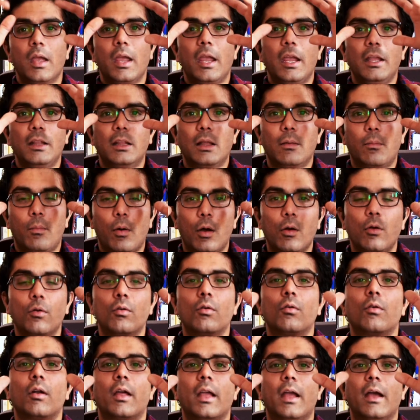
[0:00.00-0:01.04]
இந்த
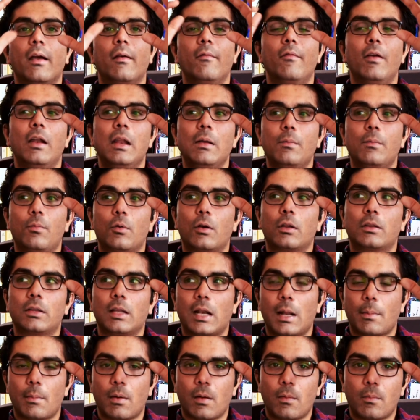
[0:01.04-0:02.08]
பலூனுடைய வெளிப்புறத்தை
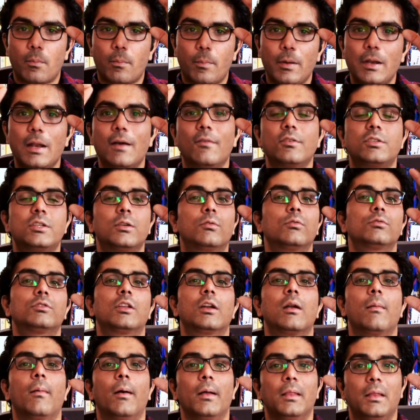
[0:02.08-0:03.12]
நம்ம பின்ன வச்சு குத்துற
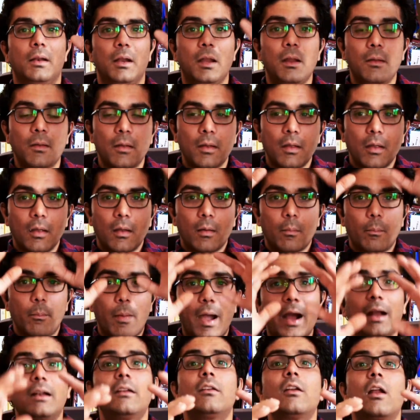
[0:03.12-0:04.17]
மாதிரி
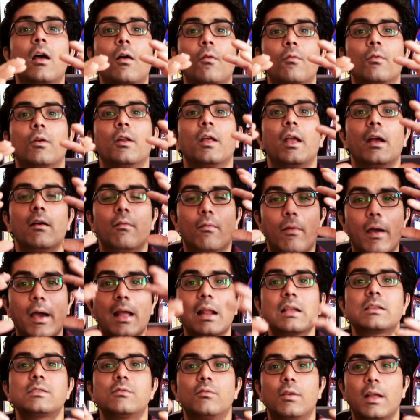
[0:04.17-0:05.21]
பாக்டீரியாவுடைய
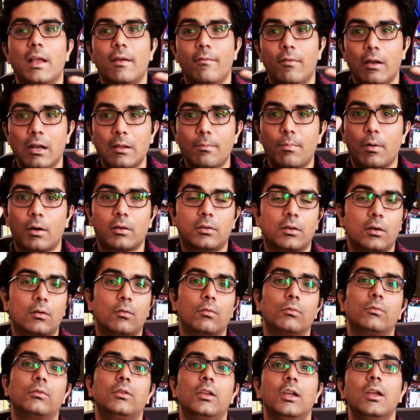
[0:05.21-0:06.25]
வைரஸினுடைய வெளிப்புறத்தை
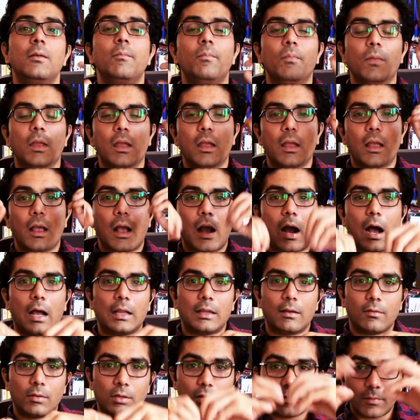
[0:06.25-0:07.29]
குத்தி அதை
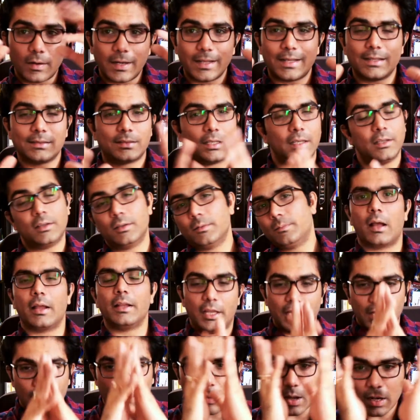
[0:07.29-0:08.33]
வந்து வெடிக்க செய்யுது
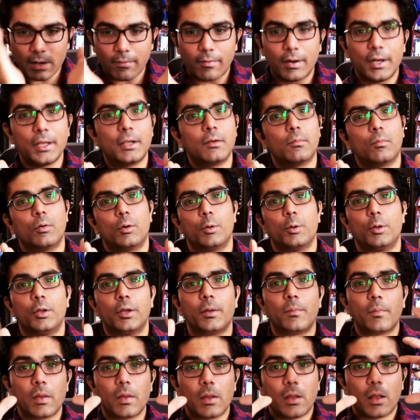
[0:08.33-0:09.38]
இந்த மாதிரி வெடிக்கும் பொழுது
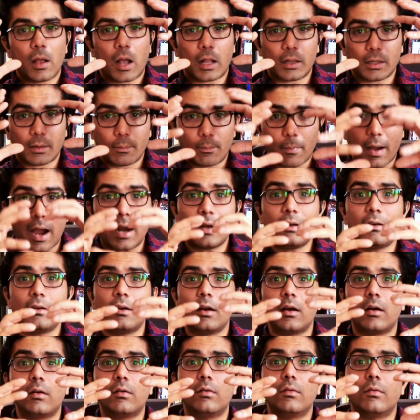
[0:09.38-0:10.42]
அந்த
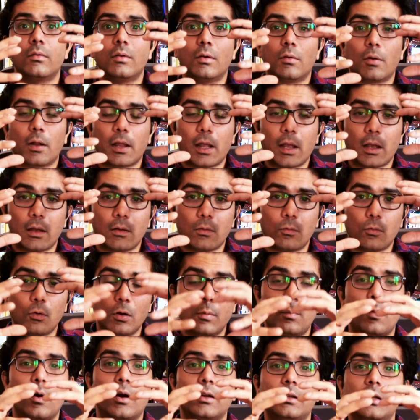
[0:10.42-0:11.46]
பாக்டீரியாவினுடைய
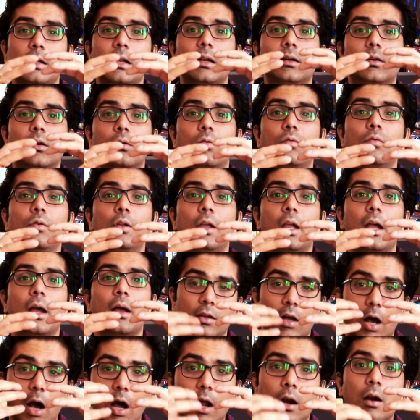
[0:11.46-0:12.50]
உள்பகுதியில் இருக்கக்கூடிய
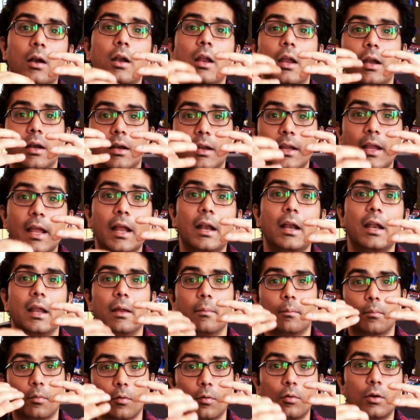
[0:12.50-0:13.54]
ஆர்என்ஏ டிஎன்ஏ
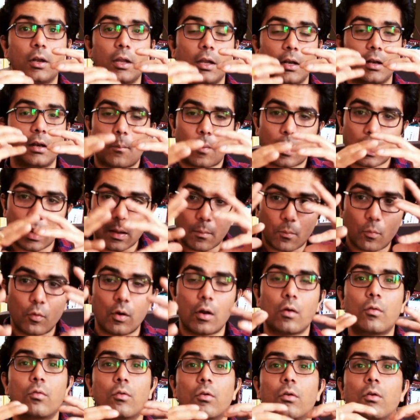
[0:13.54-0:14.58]
புரோட்டீன் பல
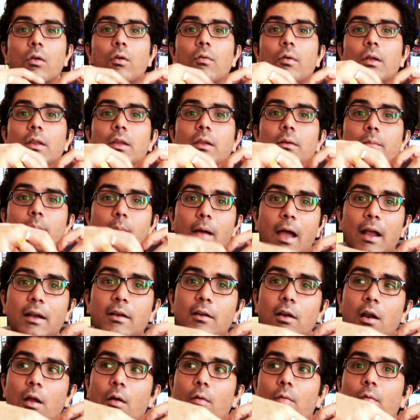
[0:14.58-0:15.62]
மூலக்கூறுகளும் வந்து
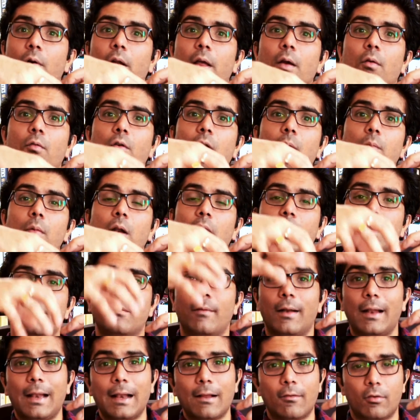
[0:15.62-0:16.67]
பாக்டீரியாவினுடைய உடம்புலேருந்து
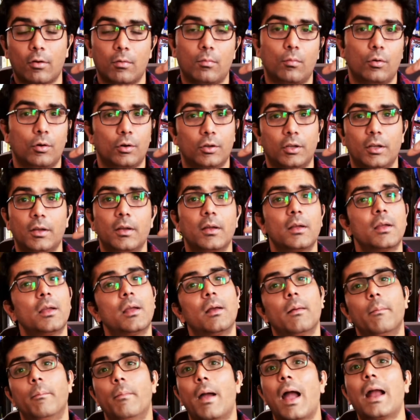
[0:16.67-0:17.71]
வெளியில் வரும்பொழுது
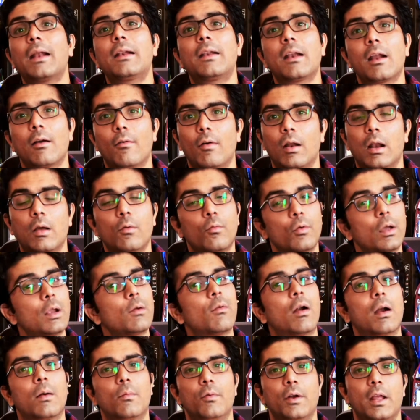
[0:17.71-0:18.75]
பாக்டீரியாவால் உயிர்
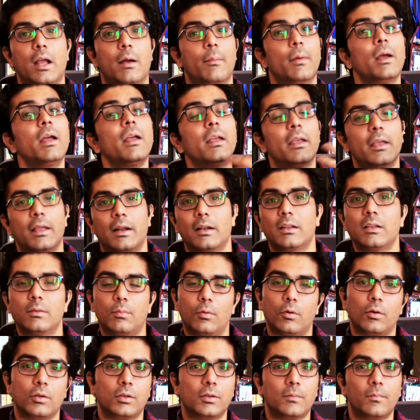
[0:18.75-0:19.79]
வாழ முடியாமல் இறந்து போகுது